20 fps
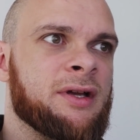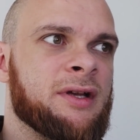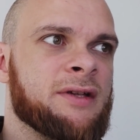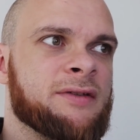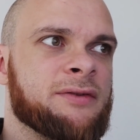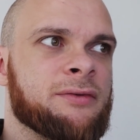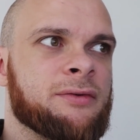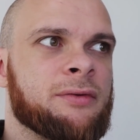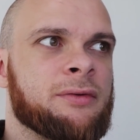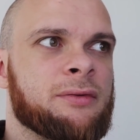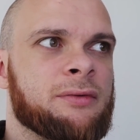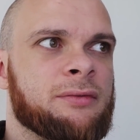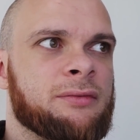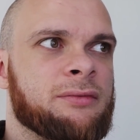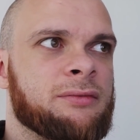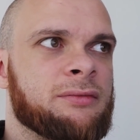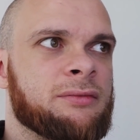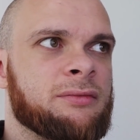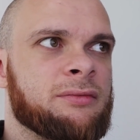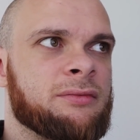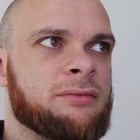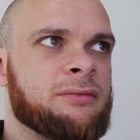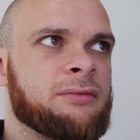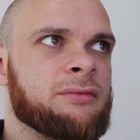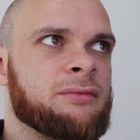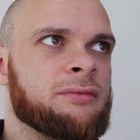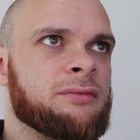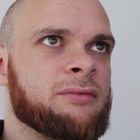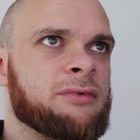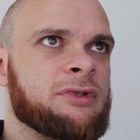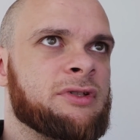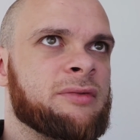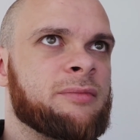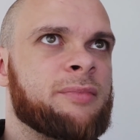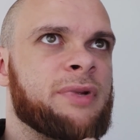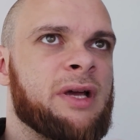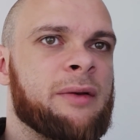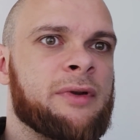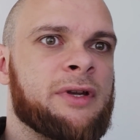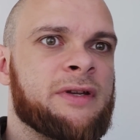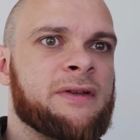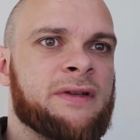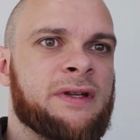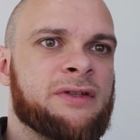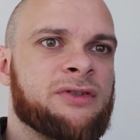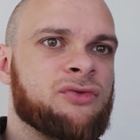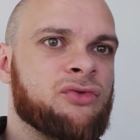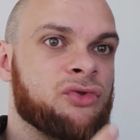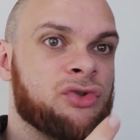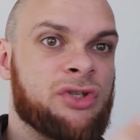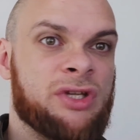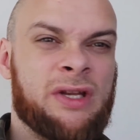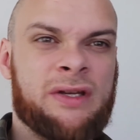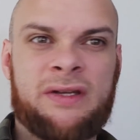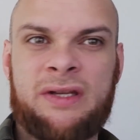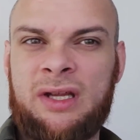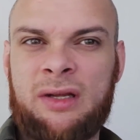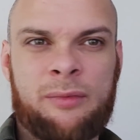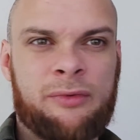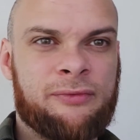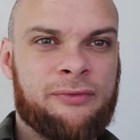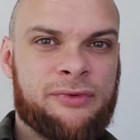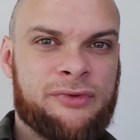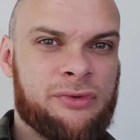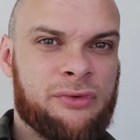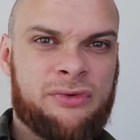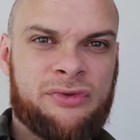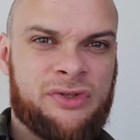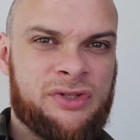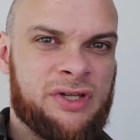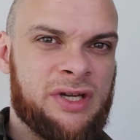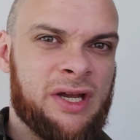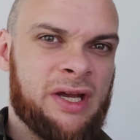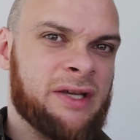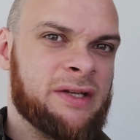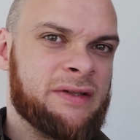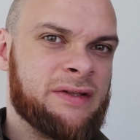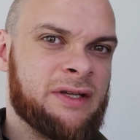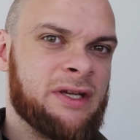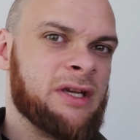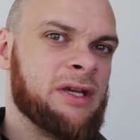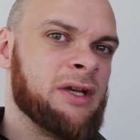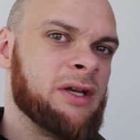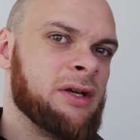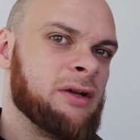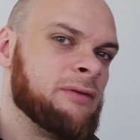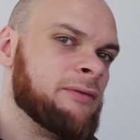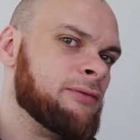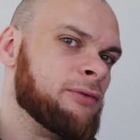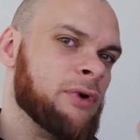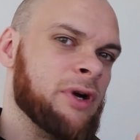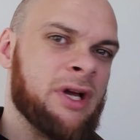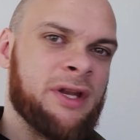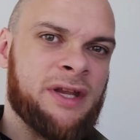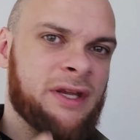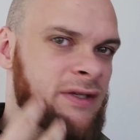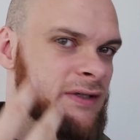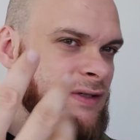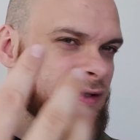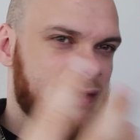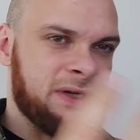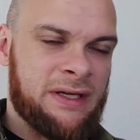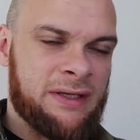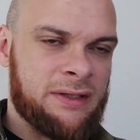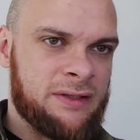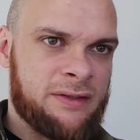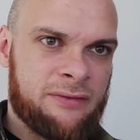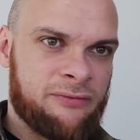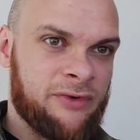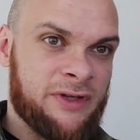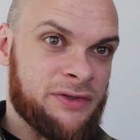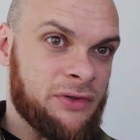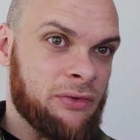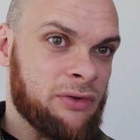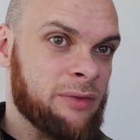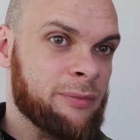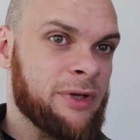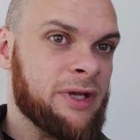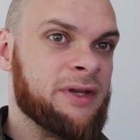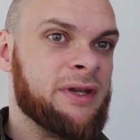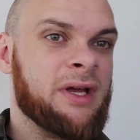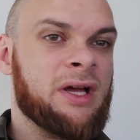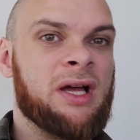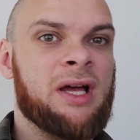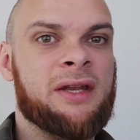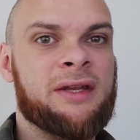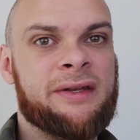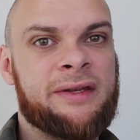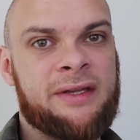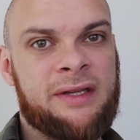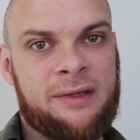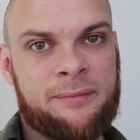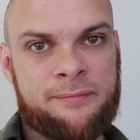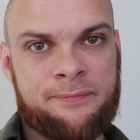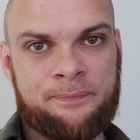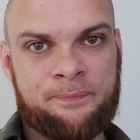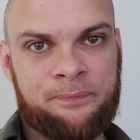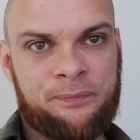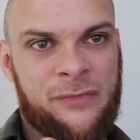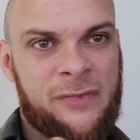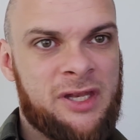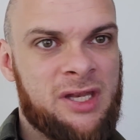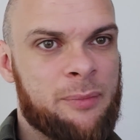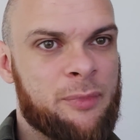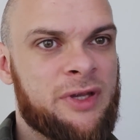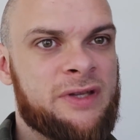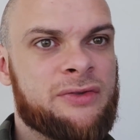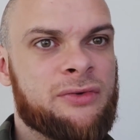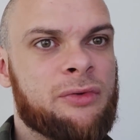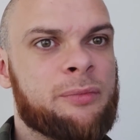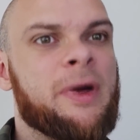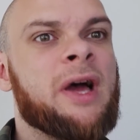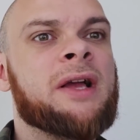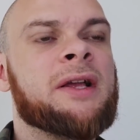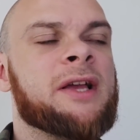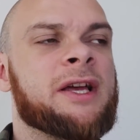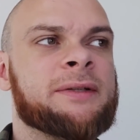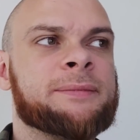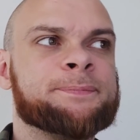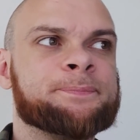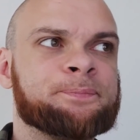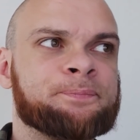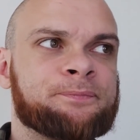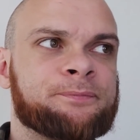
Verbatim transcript: Also so ein permanenter Zustand der Bewusstlosigkeit, wo er dann sein was auch immer da an, dem, an der Person machen kann.